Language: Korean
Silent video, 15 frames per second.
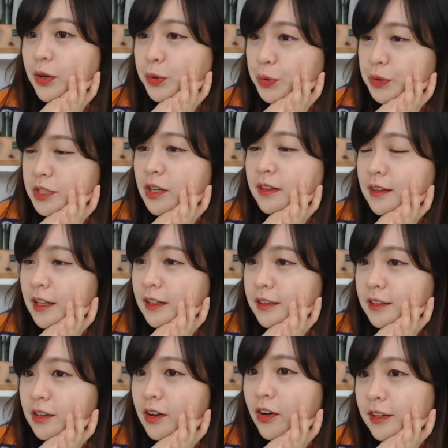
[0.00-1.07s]

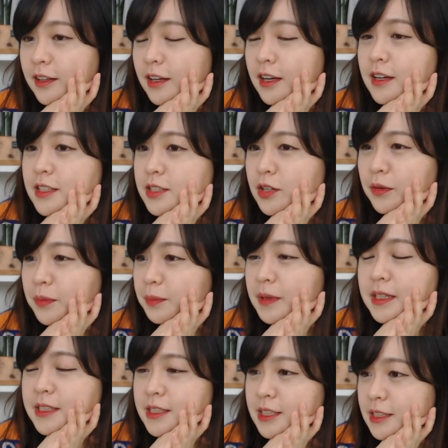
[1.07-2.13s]
놓쳤다는 건
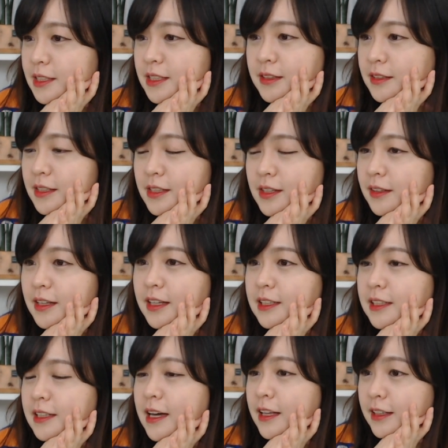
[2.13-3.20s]
정말 진짜 틀렸다는
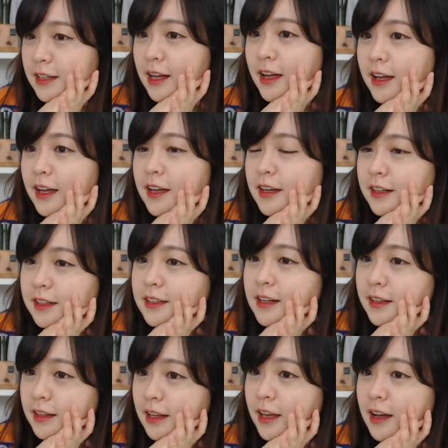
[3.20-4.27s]
게 아니라
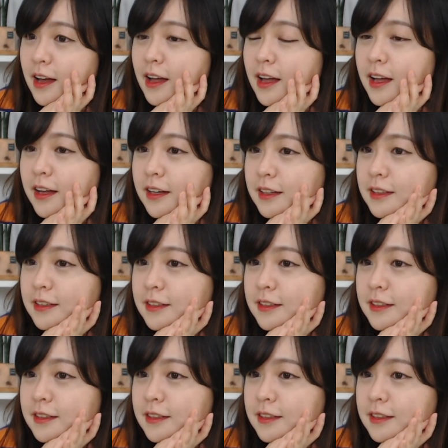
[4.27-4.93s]
그냥 내가